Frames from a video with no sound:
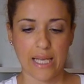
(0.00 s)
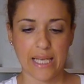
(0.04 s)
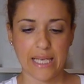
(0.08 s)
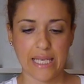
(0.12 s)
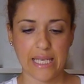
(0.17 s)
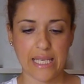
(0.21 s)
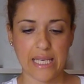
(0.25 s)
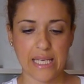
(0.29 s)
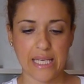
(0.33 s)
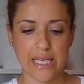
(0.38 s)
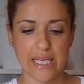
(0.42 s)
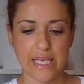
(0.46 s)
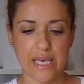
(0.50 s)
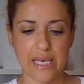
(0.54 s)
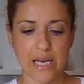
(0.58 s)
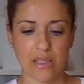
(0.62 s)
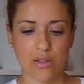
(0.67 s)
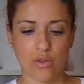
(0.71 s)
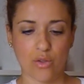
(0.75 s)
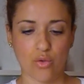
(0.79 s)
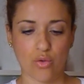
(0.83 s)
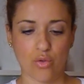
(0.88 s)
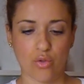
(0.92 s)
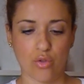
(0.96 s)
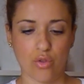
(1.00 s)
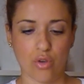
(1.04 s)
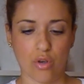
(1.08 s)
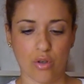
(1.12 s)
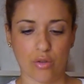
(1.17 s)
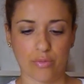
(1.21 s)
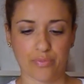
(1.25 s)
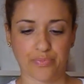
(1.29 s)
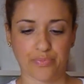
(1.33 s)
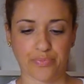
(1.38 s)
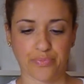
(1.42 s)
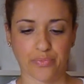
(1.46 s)
Il y a
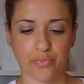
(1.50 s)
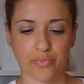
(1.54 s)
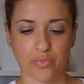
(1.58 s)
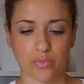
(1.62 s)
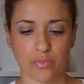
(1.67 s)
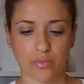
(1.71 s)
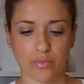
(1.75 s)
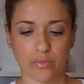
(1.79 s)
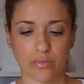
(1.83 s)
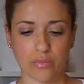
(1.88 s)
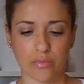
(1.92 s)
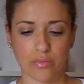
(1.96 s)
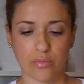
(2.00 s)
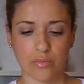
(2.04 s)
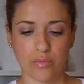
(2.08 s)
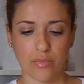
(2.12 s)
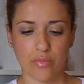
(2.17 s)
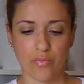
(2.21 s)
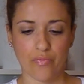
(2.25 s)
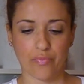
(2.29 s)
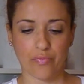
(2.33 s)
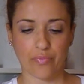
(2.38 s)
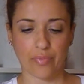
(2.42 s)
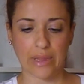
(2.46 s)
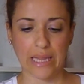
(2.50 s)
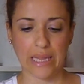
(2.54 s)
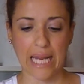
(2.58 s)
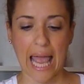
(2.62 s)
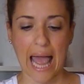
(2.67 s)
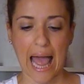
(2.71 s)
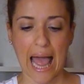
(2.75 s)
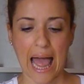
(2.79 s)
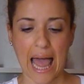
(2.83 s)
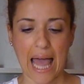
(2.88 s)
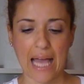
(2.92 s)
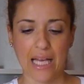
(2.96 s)
dedans...
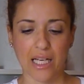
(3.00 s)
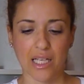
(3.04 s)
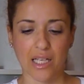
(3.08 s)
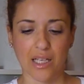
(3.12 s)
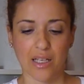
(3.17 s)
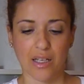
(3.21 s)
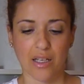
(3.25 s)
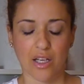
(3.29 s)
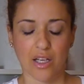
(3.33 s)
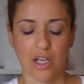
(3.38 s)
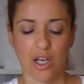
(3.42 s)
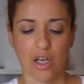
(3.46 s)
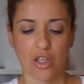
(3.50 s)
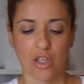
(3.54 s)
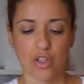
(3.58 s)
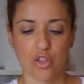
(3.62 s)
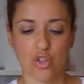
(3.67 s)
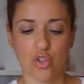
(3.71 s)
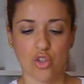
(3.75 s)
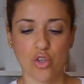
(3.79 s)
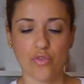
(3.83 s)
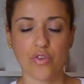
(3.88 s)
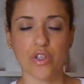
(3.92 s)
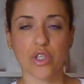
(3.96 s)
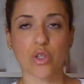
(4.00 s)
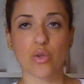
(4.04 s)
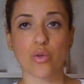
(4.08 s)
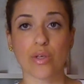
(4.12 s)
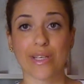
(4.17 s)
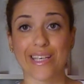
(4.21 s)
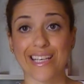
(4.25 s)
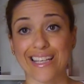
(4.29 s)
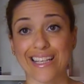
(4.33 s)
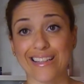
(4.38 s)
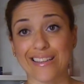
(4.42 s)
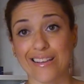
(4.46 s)
Ah,
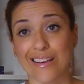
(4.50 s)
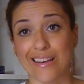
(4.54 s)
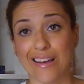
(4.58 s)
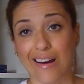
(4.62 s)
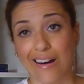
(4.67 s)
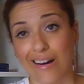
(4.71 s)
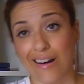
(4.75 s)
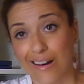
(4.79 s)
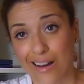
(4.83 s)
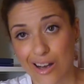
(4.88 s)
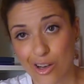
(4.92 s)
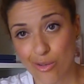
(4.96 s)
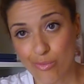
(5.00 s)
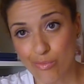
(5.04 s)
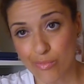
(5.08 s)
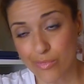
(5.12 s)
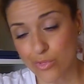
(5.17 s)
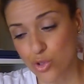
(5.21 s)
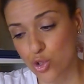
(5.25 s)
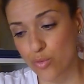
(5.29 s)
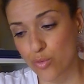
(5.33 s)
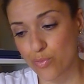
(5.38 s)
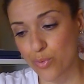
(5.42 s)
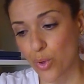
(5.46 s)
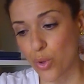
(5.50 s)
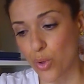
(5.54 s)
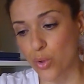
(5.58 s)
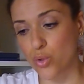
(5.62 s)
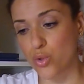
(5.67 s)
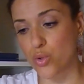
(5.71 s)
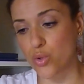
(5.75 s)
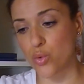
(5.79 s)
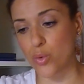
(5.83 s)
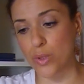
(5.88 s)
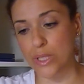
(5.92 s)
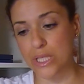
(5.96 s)
2,4 grammes de
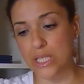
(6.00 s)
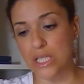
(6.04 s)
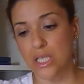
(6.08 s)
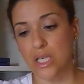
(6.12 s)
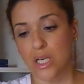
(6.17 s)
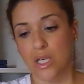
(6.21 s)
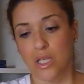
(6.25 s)
produit.